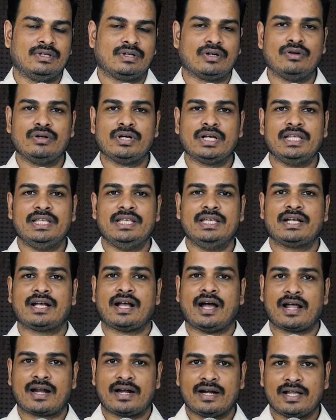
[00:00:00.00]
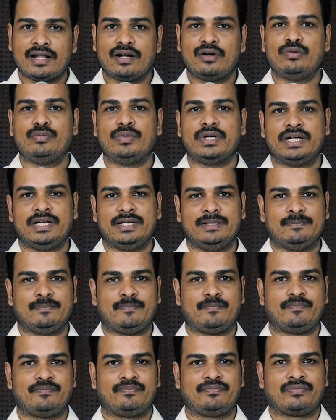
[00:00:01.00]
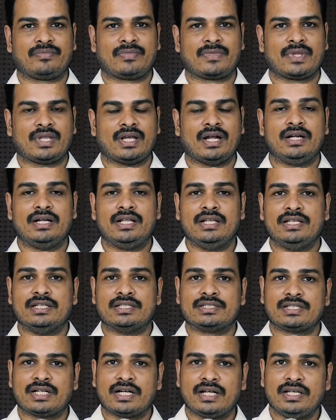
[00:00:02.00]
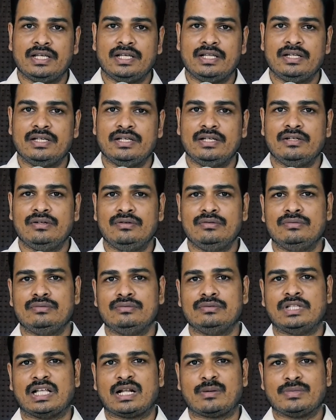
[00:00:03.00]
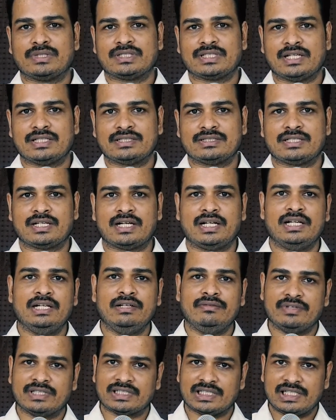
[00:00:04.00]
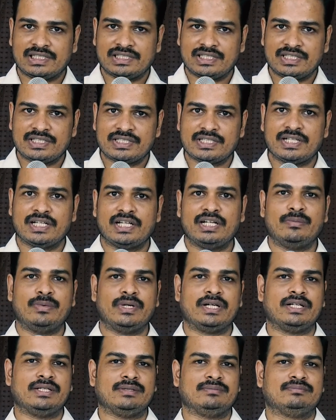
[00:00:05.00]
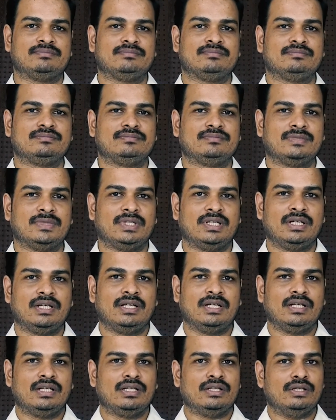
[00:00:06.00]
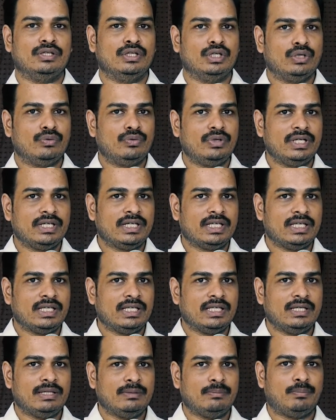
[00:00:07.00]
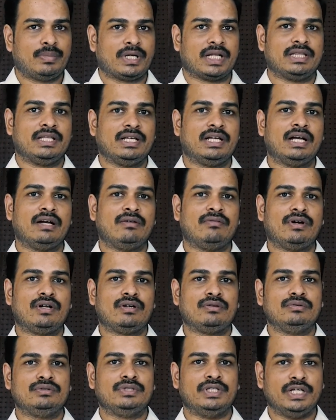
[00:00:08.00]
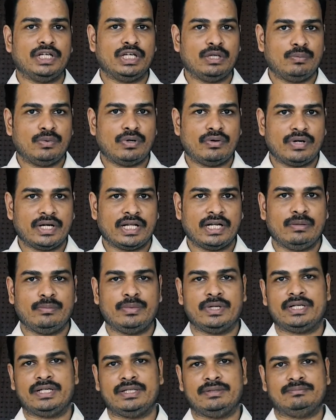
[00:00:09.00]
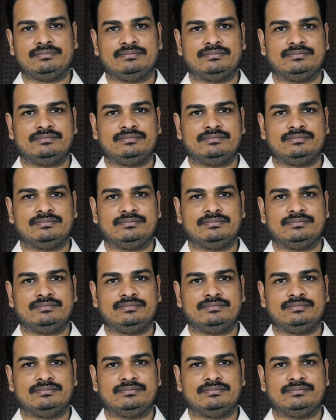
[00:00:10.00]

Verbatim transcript: కనుక ఈ కారణాలను బట్టి అంటే ఇస్రాయేలీలు ధర్మశాస్త్రాన్ని విసర్జించడాన్ని బట్టి దేవునికి ప్రతిగా వారు తిరిగిపోవడాన్ని బట్టి